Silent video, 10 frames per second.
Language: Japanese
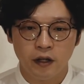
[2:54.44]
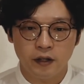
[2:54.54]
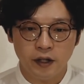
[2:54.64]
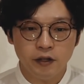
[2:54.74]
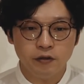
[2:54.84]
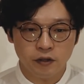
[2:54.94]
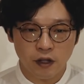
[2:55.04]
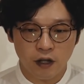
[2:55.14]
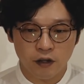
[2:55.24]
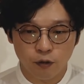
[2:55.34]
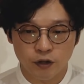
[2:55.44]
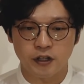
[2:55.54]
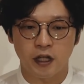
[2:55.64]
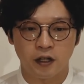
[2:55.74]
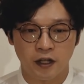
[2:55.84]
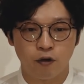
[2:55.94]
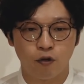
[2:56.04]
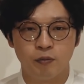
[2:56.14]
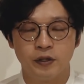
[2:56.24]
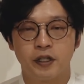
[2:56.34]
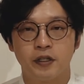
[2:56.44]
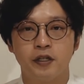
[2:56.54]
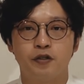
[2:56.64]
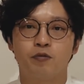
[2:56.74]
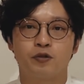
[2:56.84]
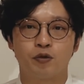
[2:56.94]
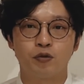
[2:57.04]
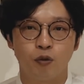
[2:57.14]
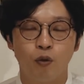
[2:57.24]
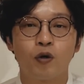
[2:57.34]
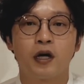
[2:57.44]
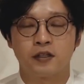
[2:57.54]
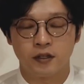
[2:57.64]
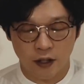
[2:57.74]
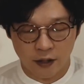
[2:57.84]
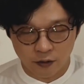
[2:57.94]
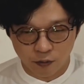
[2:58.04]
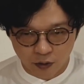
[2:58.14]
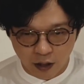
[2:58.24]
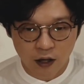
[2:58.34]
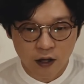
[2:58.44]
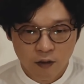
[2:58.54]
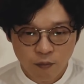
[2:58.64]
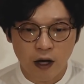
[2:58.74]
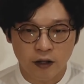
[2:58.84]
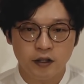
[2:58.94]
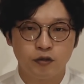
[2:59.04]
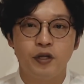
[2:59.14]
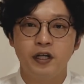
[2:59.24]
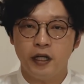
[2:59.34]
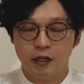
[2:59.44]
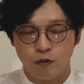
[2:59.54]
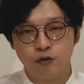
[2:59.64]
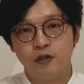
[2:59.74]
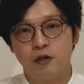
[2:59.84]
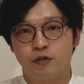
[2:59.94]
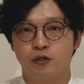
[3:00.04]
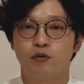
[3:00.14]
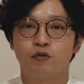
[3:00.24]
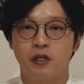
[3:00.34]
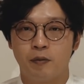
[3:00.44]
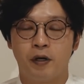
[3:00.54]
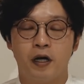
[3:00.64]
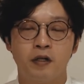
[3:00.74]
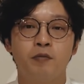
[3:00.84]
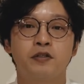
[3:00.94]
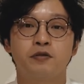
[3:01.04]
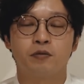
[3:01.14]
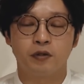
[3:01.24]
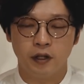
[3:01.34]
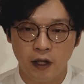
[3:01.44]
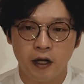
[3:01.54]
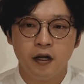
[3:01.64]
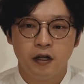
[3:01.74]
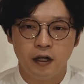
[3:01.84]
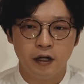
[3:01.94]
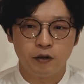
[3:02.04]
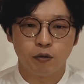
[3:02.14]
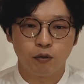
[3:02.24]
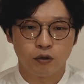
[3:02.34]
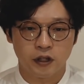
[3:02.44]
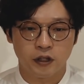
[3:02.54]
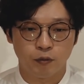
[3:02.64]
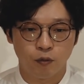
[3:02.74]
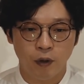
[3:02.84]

えー、っていうか、漁師さんが結構見つけてっていうのがすごく多かったりとか、まあね、それ以外にも船の仕事ってやっぱありますのでね、えー、投稿者さんも